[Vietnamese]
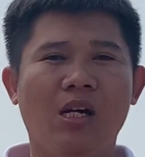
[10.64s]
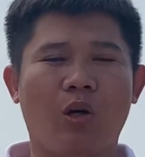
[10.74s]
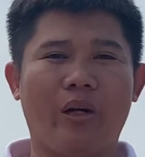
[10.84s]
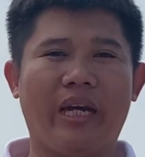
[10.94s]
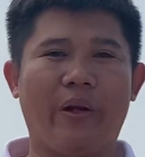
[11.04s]

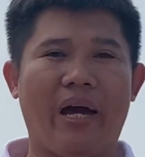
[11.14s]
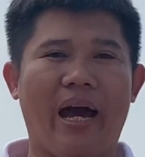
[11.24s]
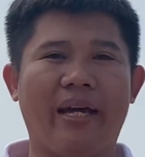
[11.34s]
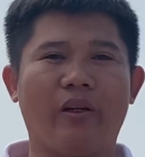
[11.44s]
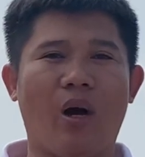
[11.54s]
qua giai đoạn
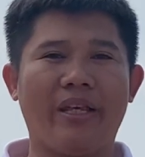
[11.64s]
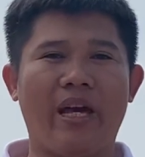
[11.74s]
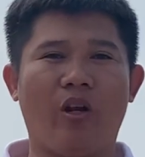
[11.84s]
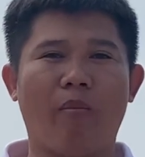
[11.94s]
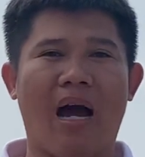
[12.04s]
2, qua giai
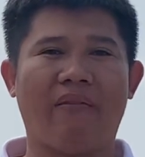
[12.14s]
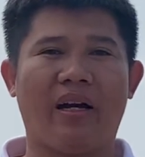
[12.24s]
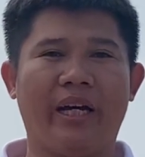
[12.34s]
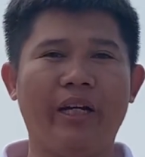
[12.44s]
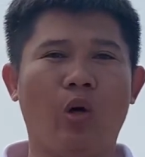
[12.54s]
đoạn 3 và
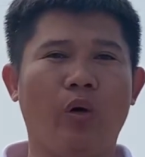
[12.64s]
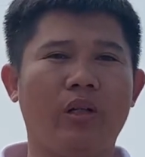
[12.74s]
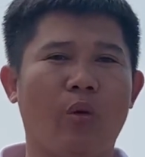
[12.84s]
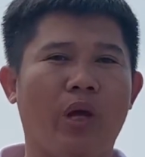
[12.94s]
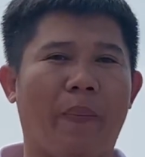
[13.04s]
kết nối
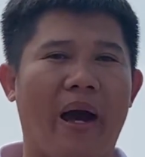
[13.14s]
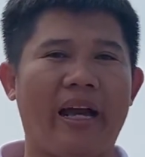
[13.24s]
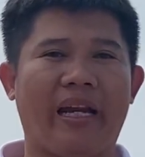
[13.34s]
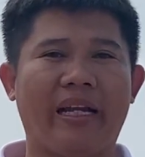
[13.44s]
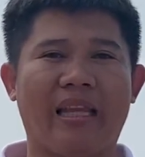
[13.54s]
công nghiệp
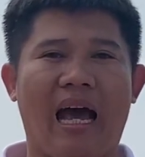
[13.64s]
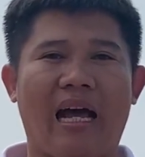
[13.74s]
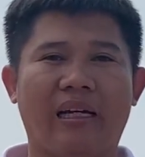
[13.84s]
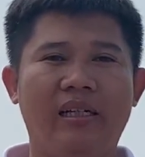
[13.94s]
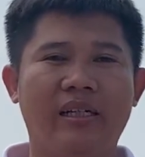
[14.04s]
2000 ha
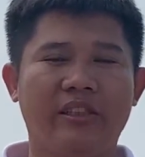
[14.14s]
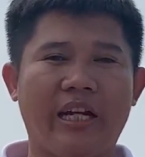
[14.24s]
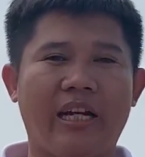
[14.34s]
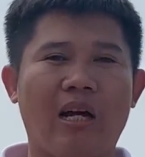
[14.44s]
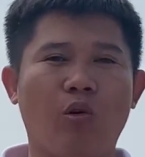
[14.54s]
chạy
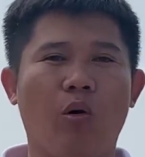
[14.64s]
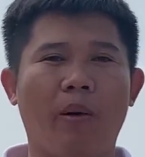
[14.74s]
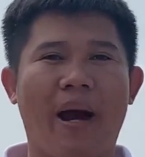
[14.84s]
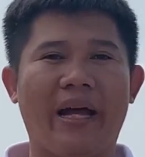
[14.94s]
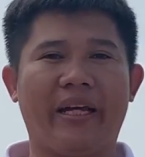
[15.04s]
ra quốc lộ
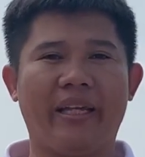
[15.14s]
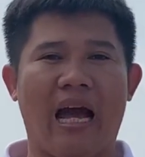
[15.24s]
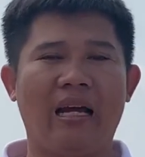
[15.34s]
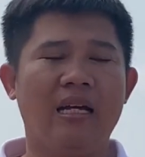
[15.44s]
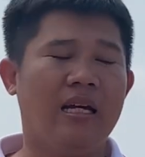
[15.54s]
13 nha cả nhà
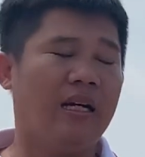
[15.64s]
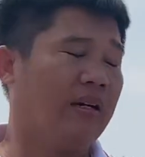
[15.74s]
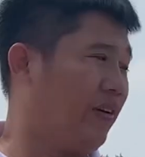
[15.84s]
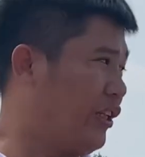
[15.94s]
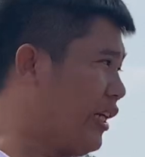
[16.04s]

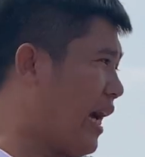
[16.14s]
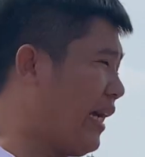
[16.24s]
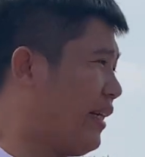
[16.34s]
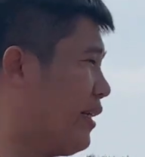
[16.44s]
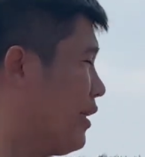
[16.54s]
Vị trí này